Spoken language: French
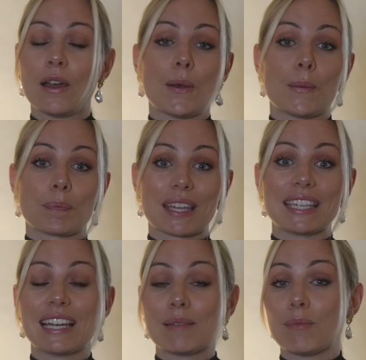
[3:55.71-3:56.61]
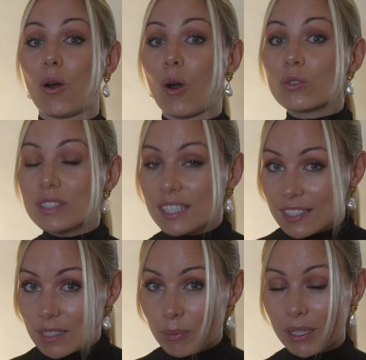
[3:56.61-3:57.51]
euh, également
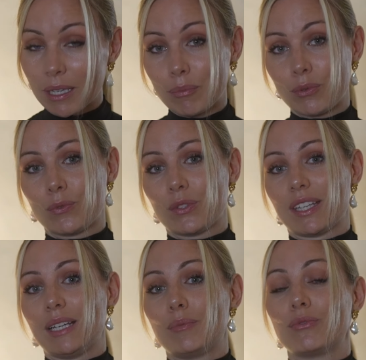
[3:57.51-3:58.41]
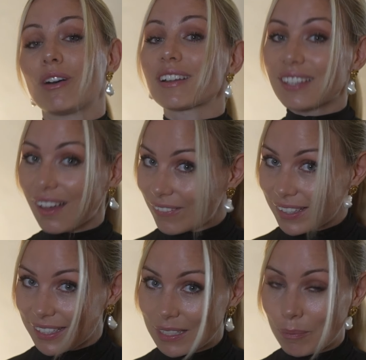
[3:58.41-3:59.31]
anticiper, plus vous allez pouvoir
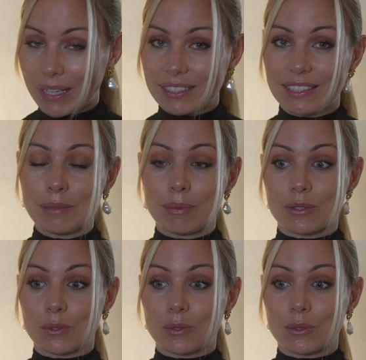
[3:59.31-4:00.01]
travailler des parties parce